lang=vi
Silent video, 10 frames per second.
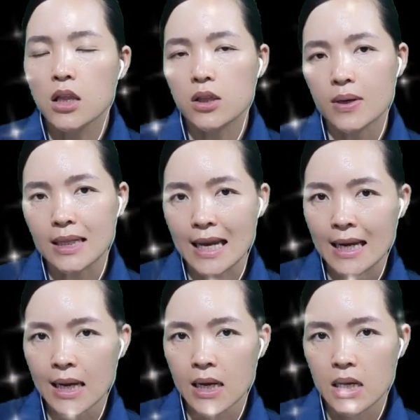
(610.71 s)
Tuy
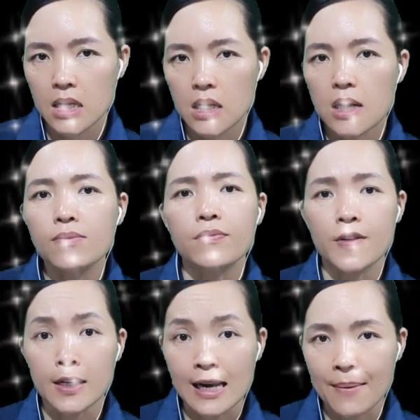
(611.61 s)
thế, công
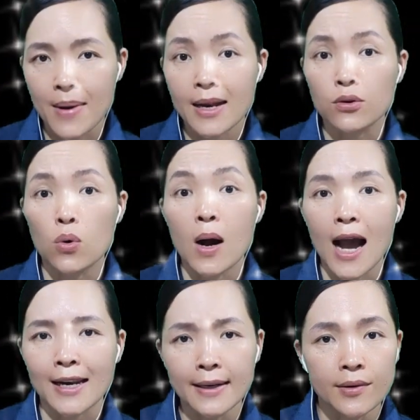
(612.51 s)
việc làm ăn của
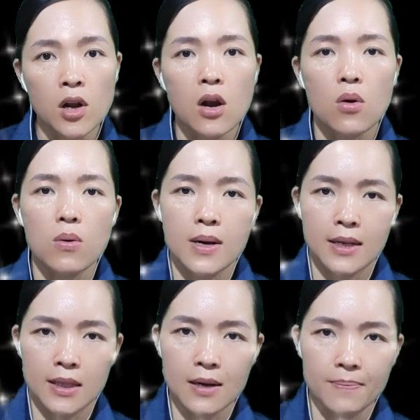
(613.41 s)
hắn luôn
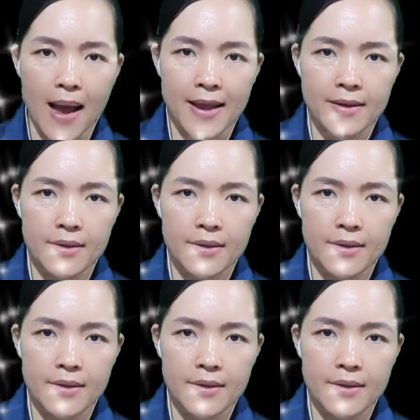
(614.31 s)
thất bại,